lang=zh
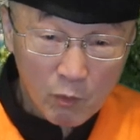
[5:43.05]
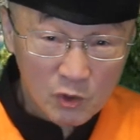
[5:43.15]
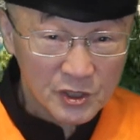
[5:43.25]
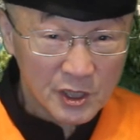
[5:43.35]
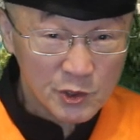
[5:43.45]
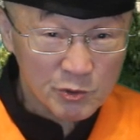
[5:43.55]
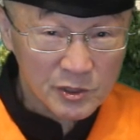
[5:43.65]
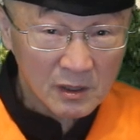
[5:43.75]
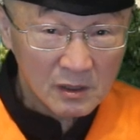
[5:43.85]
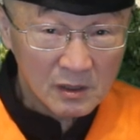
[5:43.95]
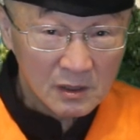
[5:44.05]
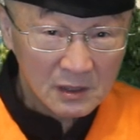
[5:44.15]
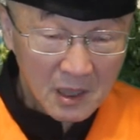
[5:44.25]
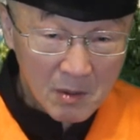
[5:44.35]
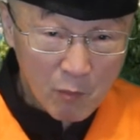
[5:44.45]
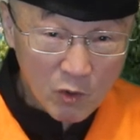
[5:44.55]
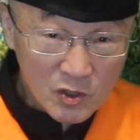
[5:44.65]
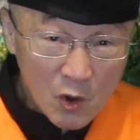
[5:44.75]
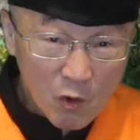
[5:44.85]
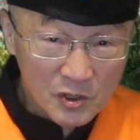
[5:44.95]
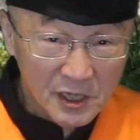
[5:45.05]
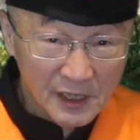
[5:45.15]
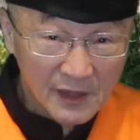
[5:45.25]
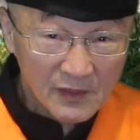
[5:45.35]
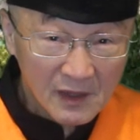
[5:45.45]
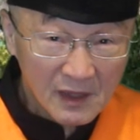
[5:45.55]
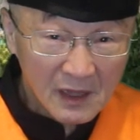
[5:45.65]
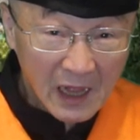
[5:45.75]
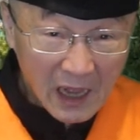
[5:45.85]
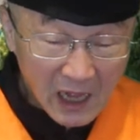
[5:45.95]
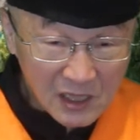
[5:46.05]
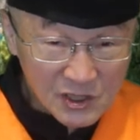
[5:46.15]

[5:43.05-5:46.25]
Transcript: 博士研究生，博士候选人，啊？